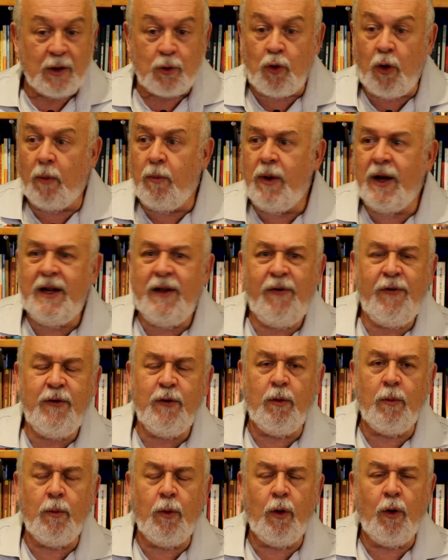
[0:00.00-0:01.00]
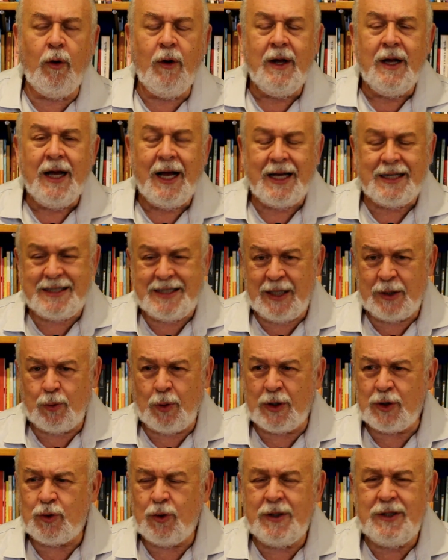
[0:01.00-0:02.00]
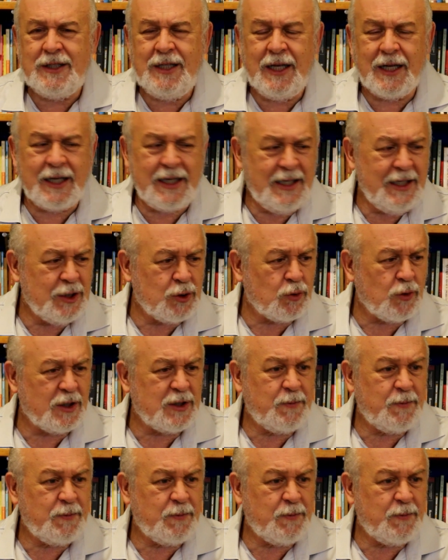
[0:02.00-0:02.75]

como ele filmou as situações de risco,